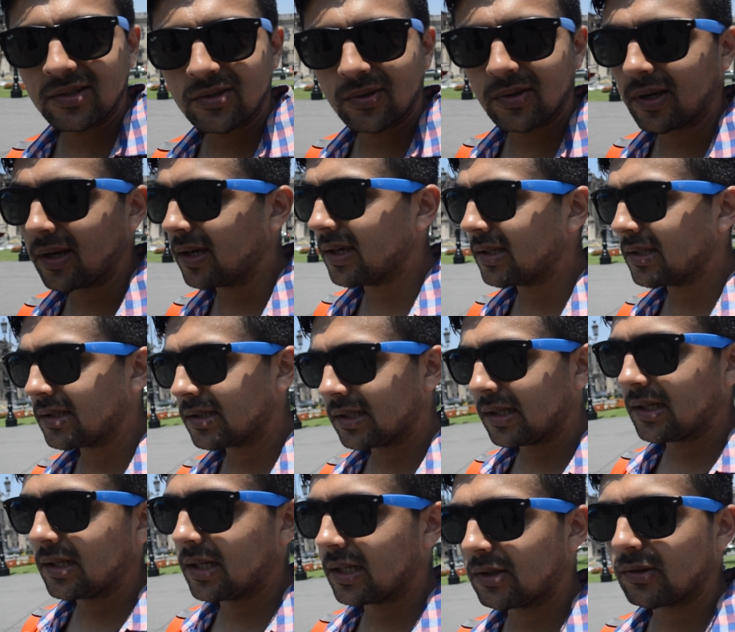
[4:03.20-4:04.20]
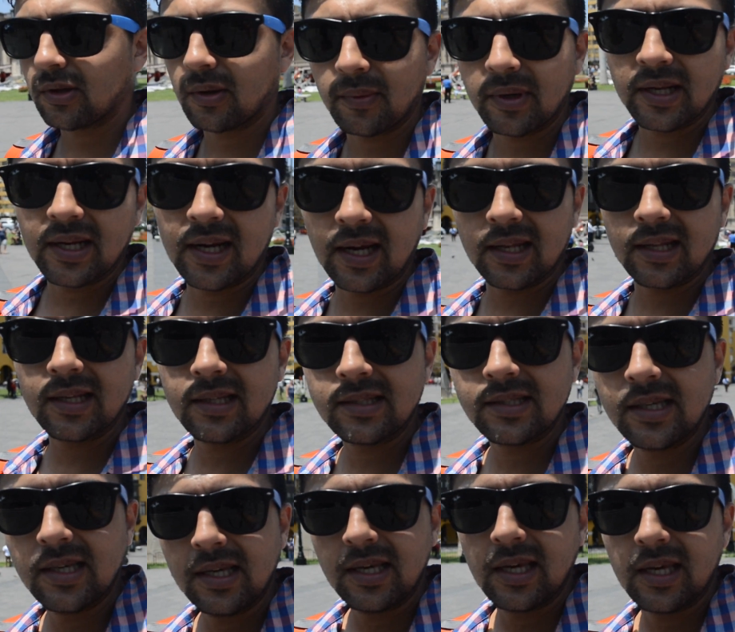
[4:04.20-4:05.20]
ciudades latinoamericanas,
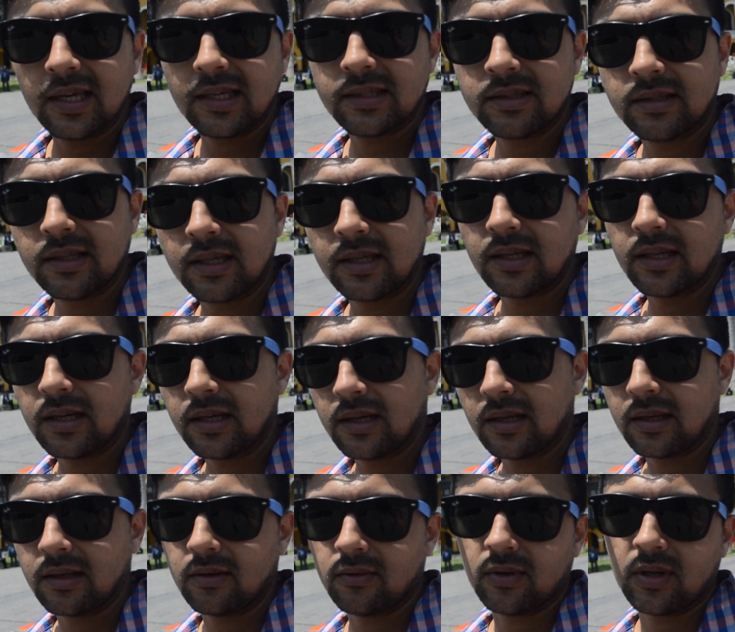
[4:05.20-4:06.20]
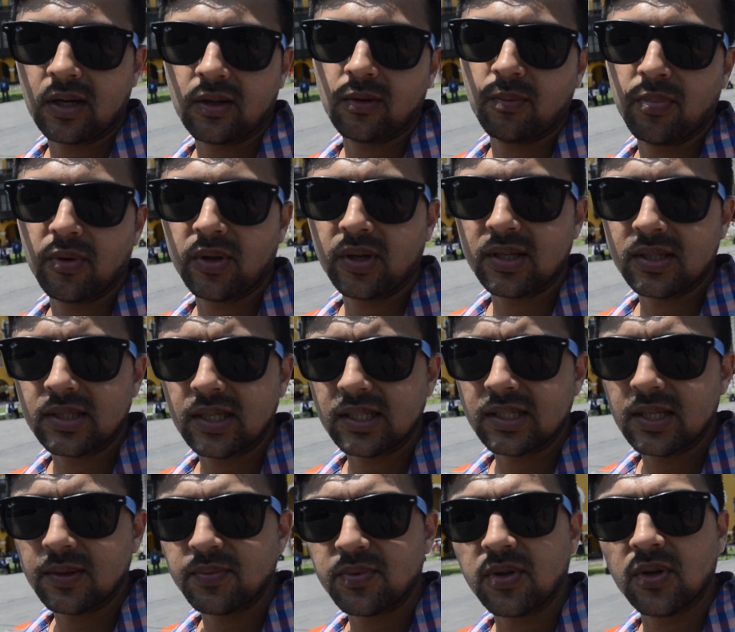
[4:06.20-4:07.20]
este lugar no podía ser la
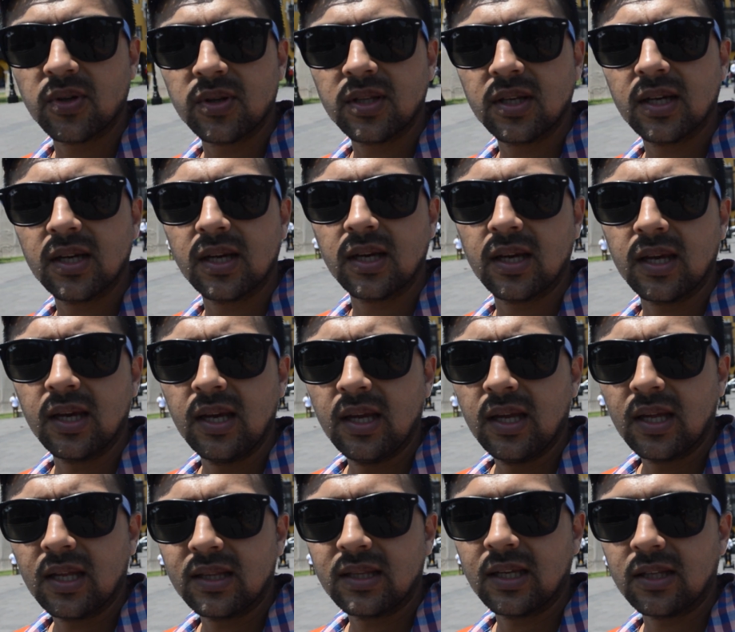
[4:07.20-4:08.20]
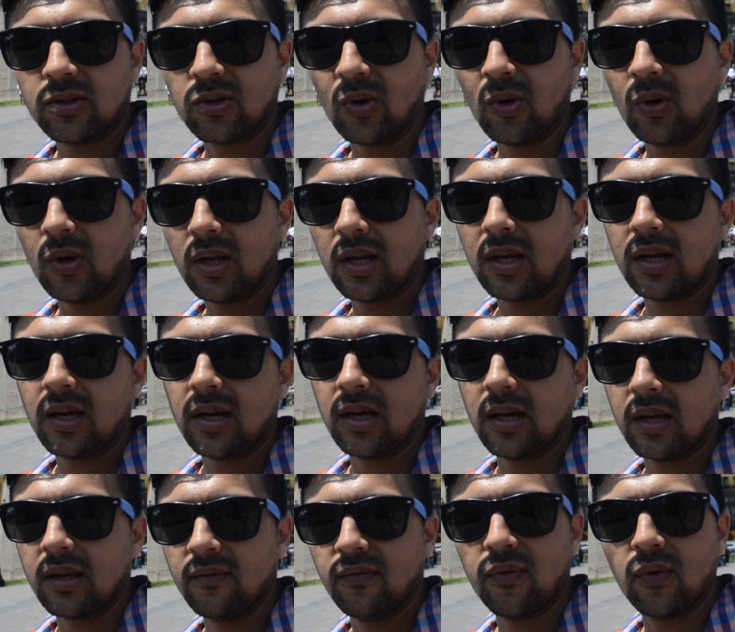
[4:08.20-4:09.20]
excepción de, de toda la
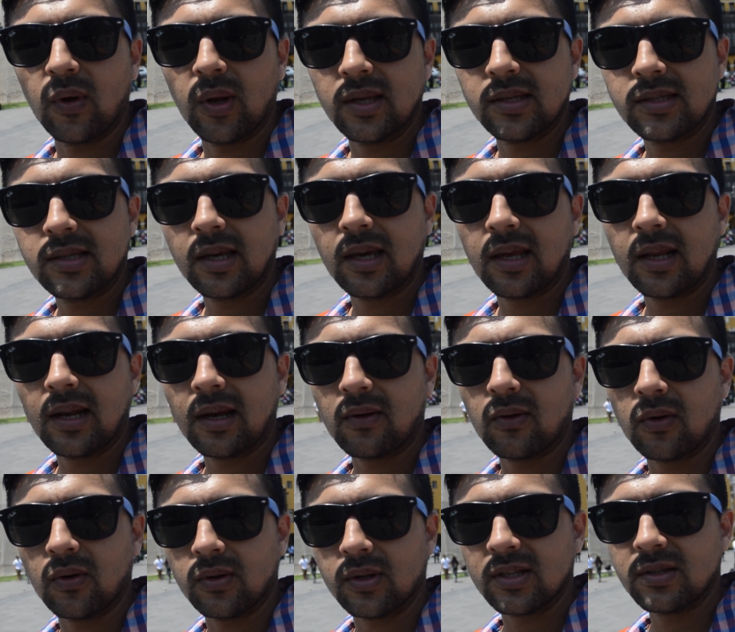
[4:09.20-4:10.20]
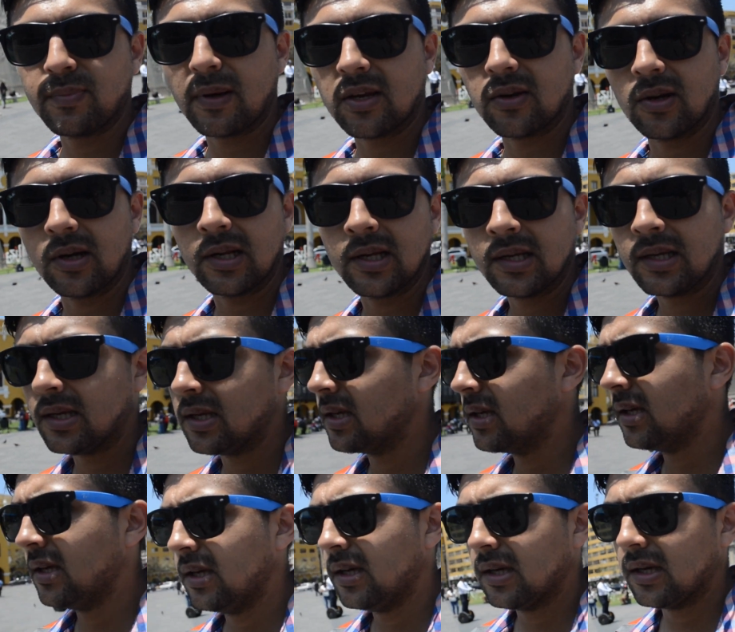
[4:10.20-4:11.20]
influencia de la colonia española.
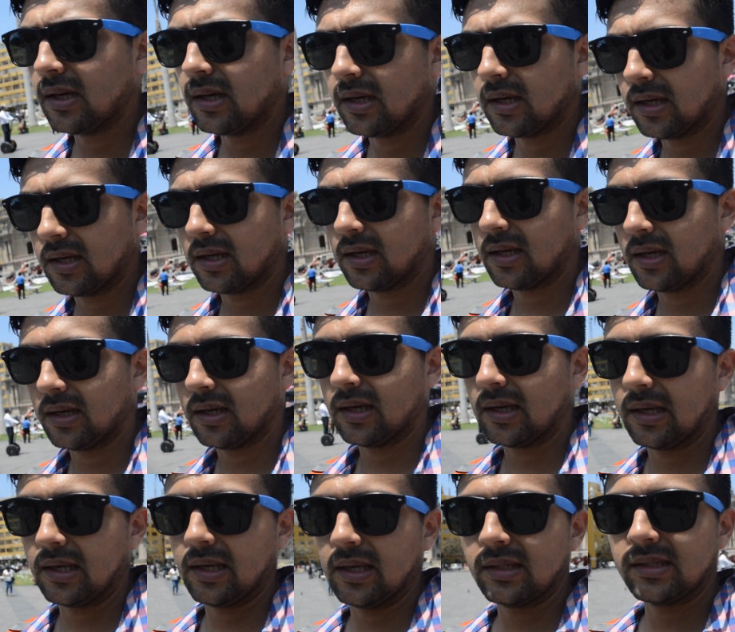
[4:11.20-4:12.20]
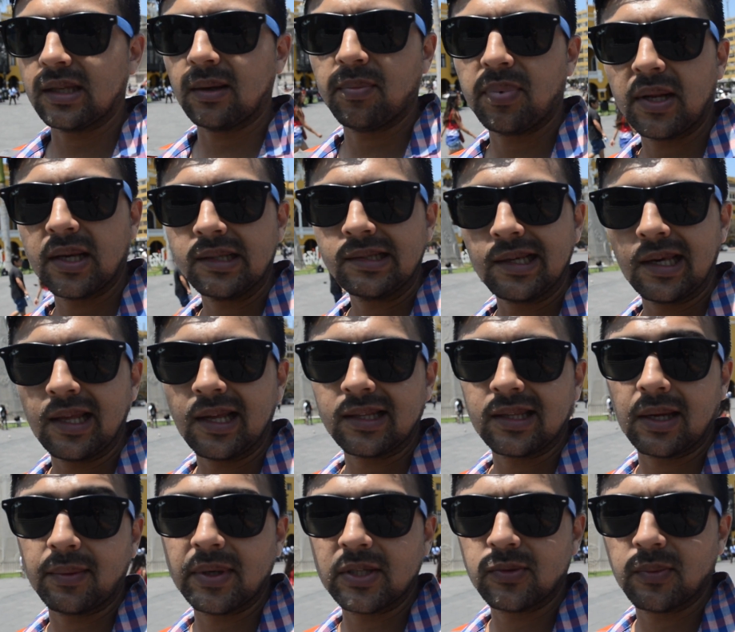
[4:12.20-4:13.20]
esta plaza
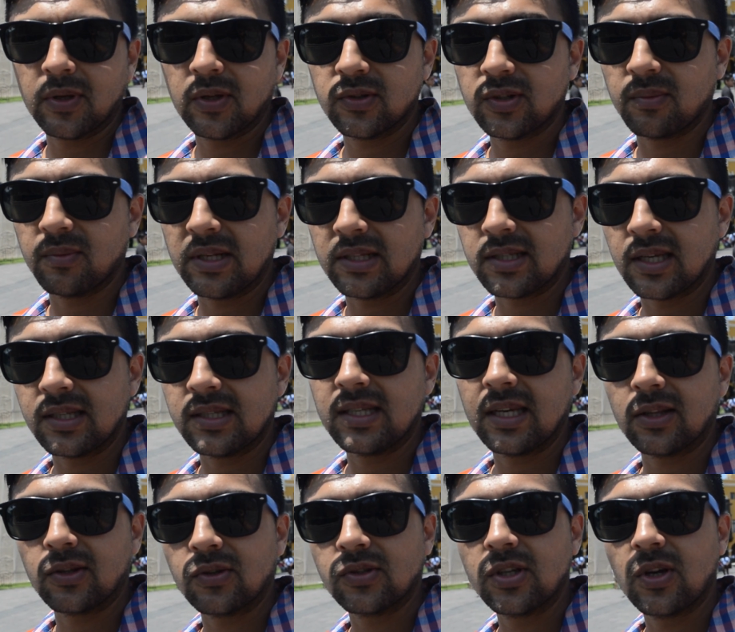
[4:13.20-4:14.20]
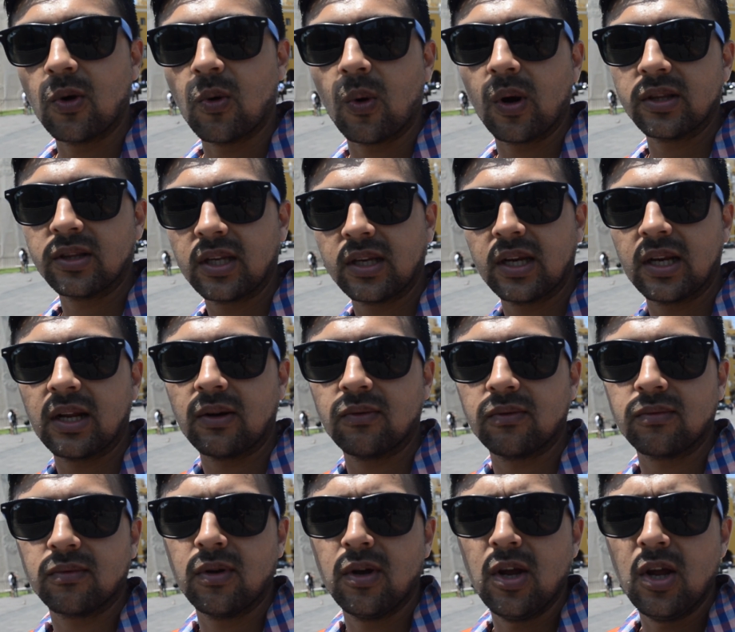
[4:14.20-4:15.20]
data más o menos de 1650 y era
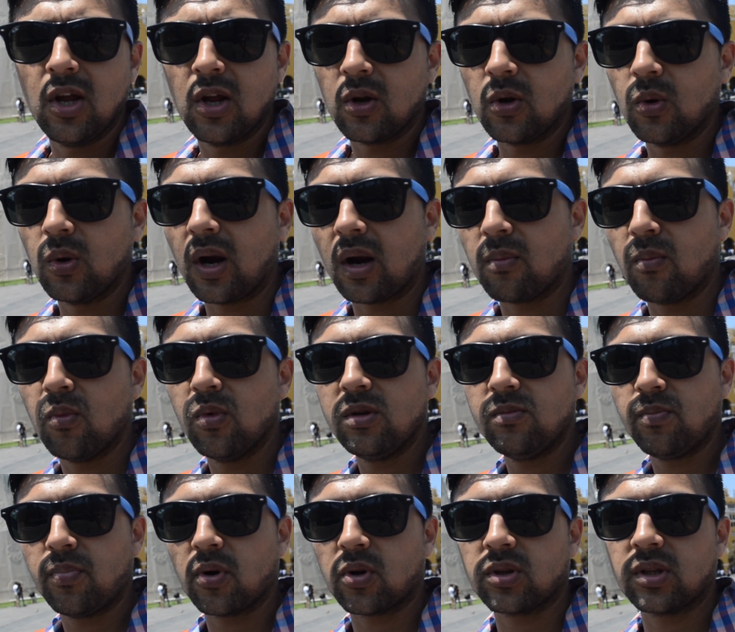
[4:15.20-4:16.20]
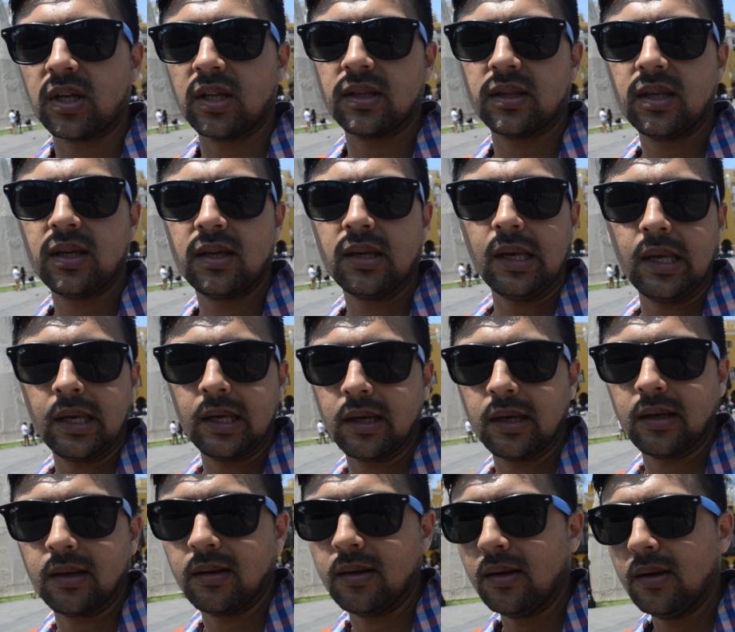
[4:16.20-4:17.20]
un lugar muy importante